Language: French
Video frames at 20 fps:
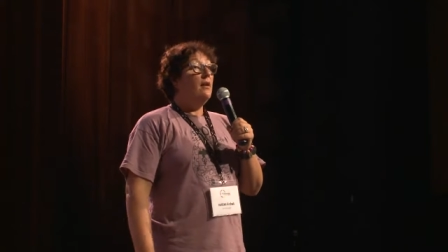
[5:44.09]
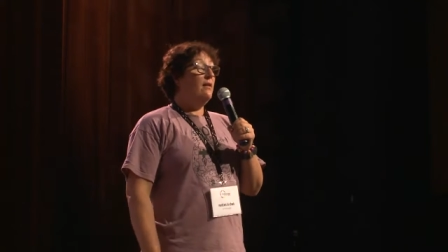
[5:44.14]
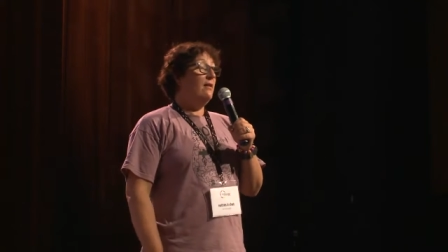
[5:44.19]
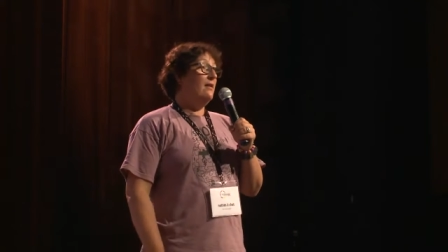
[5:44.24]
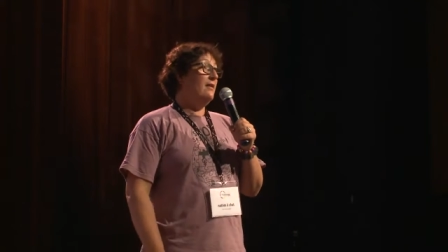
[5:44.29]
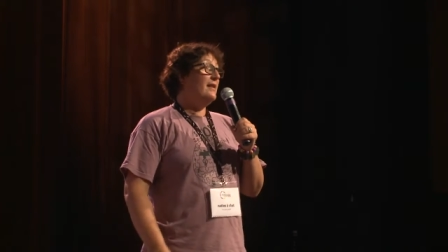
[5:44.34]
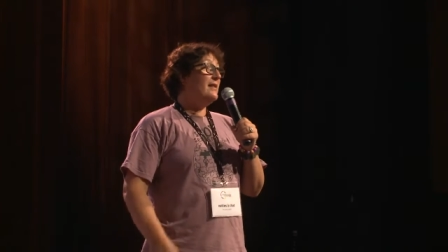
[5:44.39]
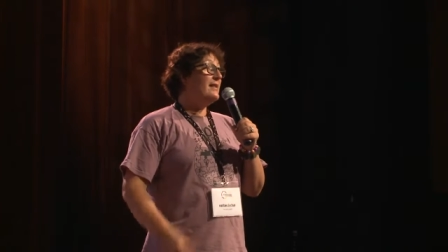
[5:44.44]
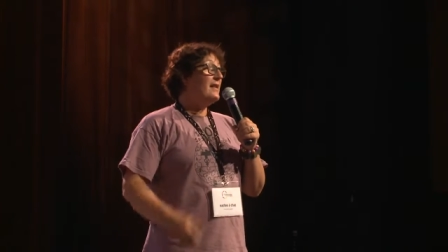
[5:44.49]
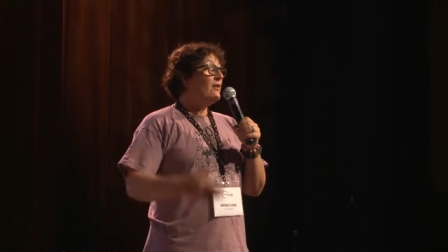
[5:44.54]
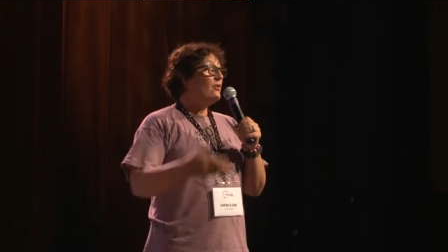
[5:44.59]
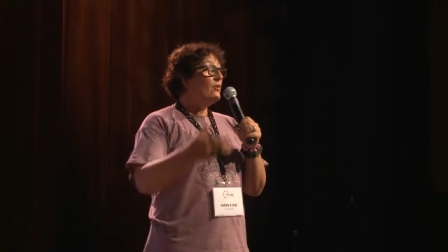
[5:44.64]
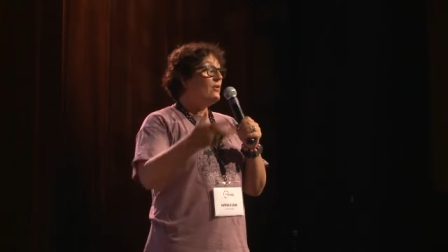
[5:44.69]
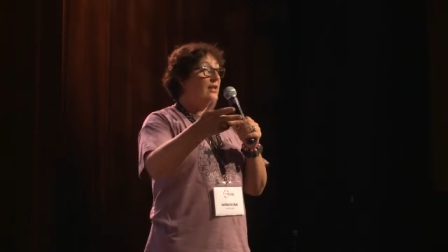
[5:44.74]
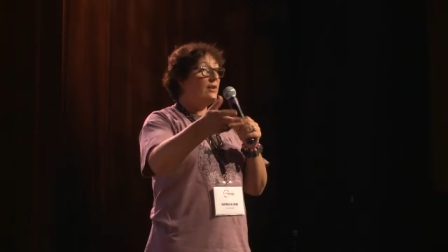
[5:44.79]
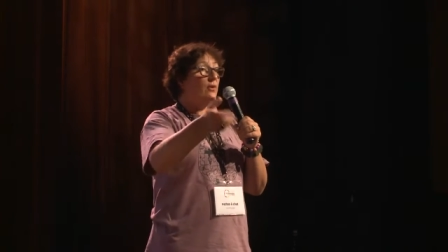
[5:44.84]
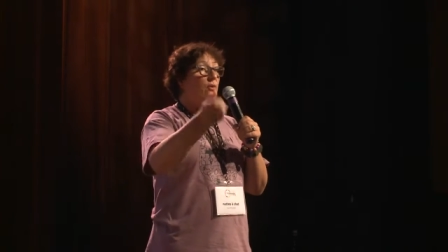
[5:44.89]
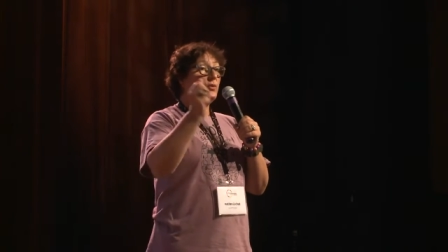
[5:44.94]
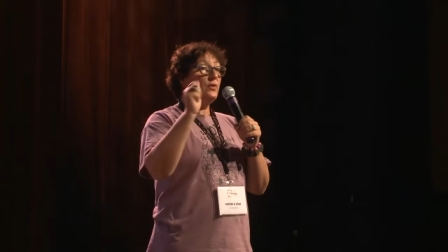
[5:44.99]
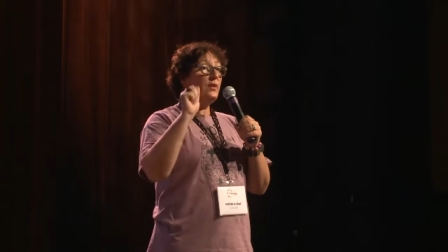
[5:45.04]
euh, les
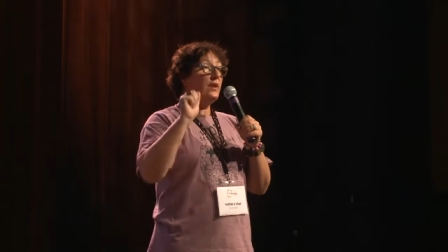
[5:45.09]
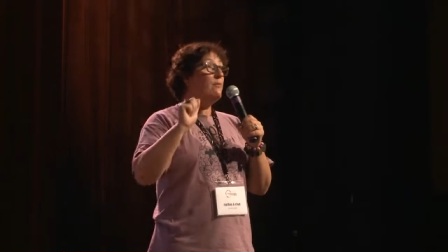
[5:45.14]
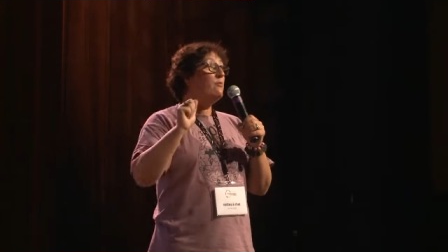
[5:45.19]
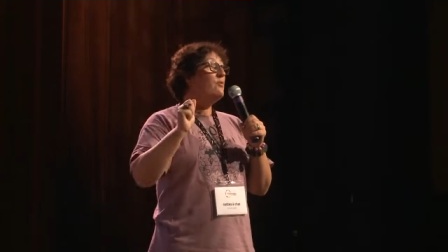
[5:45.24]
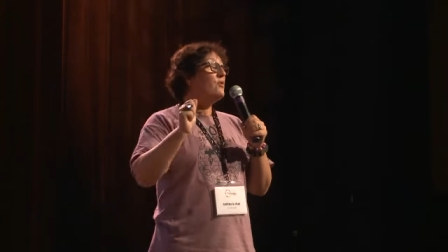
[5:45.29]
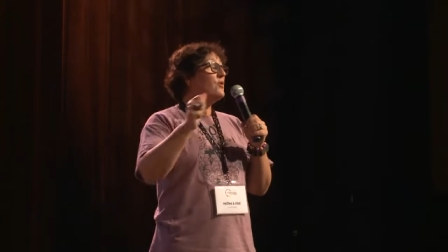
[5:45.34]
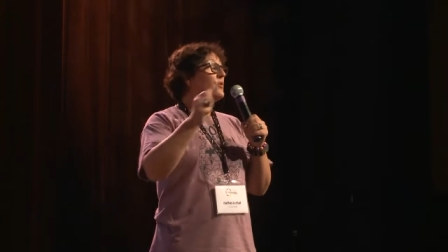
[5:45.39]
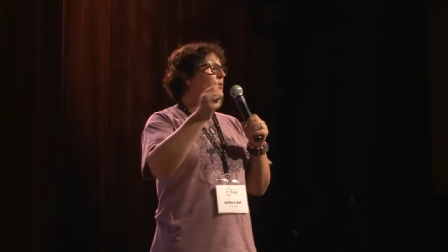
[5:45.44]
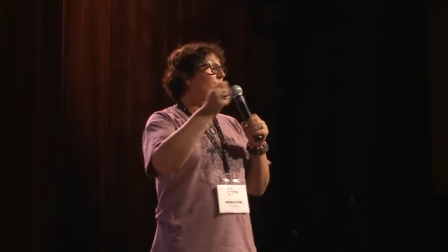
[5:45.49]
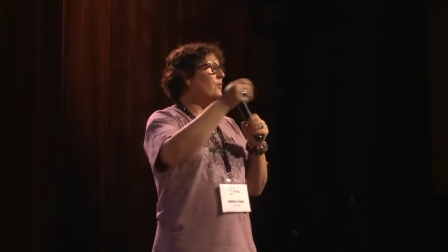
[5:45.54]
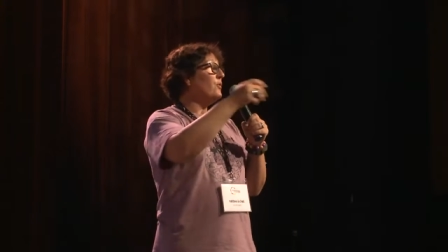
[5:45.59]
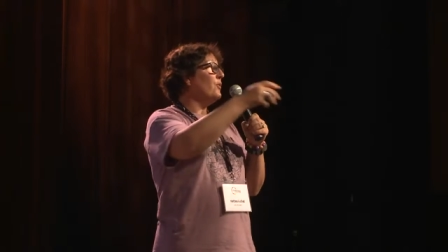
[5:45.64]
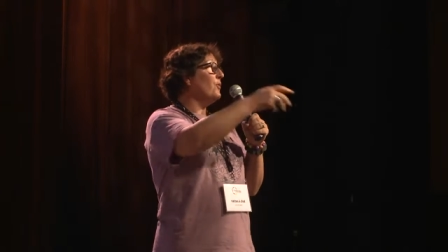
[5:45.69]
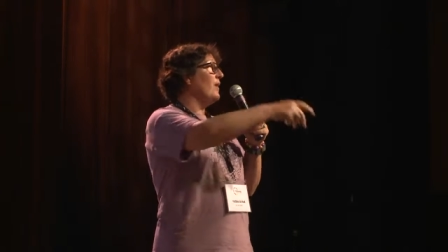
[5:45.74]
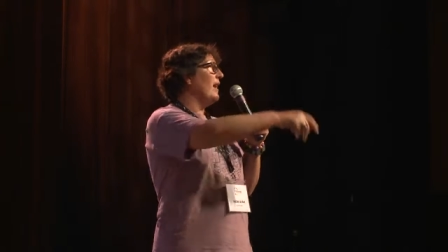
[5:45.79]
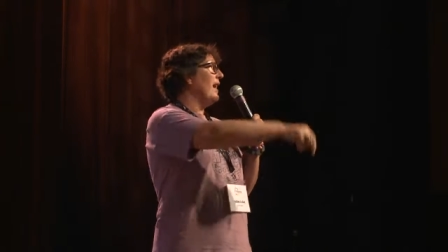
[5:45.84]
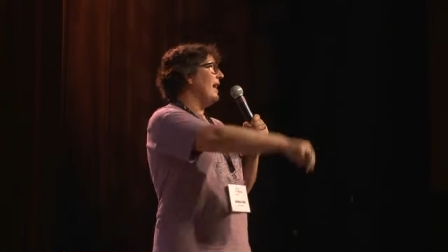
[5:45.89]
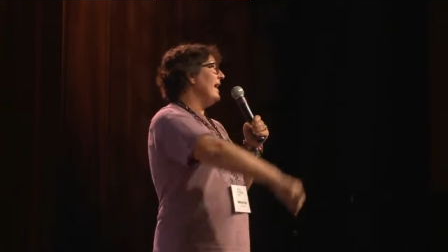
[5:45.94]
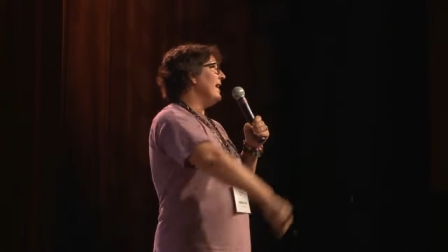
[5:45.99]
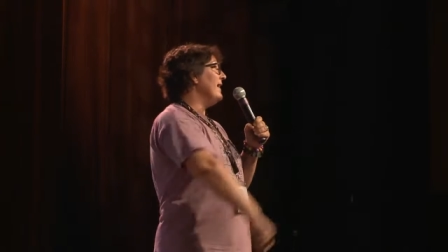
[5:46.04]
ateliers de contribution
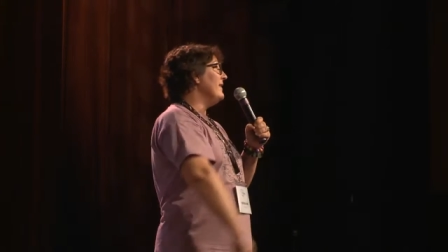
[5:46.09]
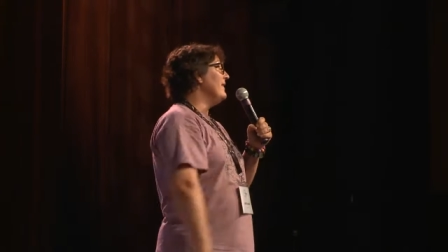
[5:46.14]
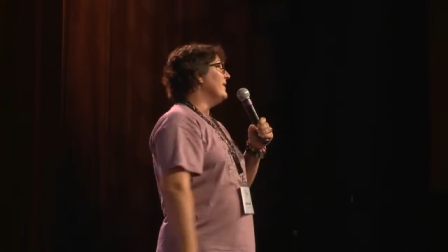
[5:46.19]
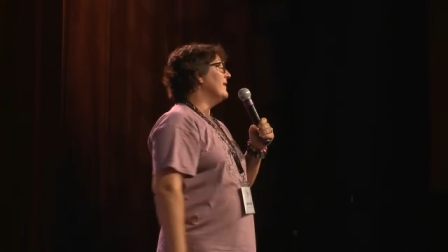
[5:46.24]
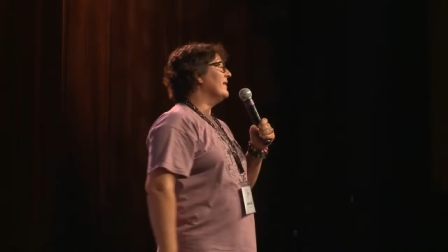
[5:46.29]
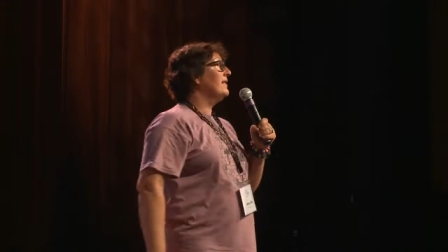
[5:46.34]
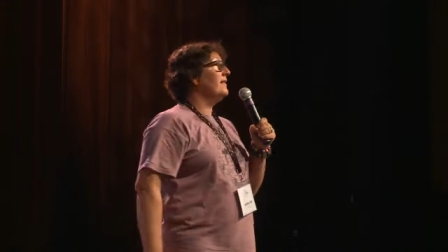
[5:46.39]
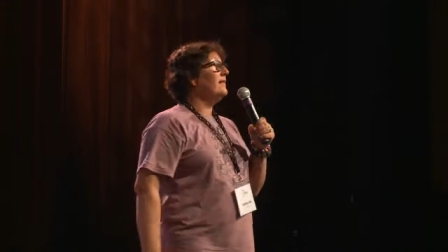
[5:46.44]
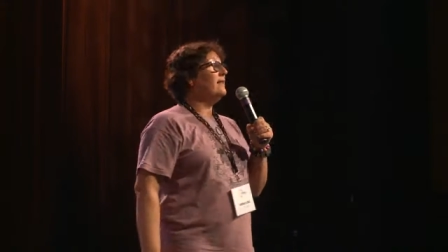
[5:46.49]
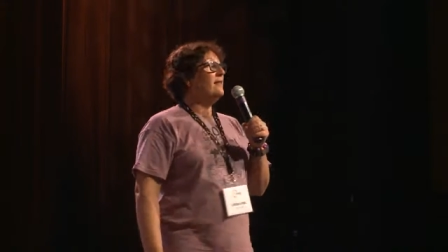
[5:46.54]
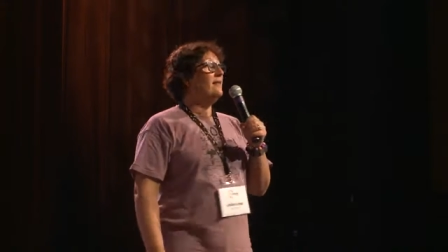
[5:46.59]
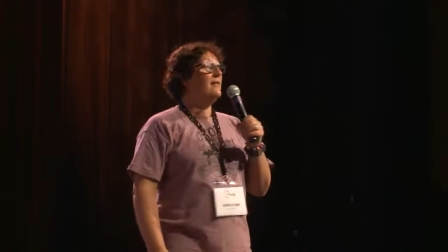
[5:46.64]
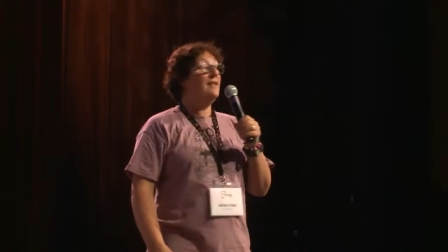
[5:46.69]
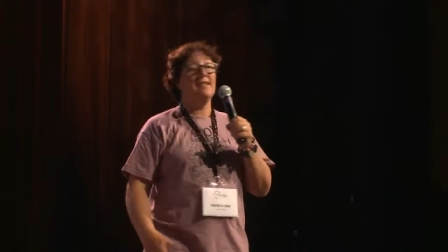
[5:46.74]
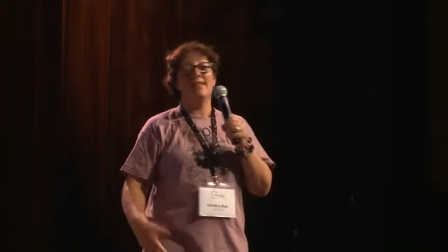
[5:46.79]
de Anne, euh,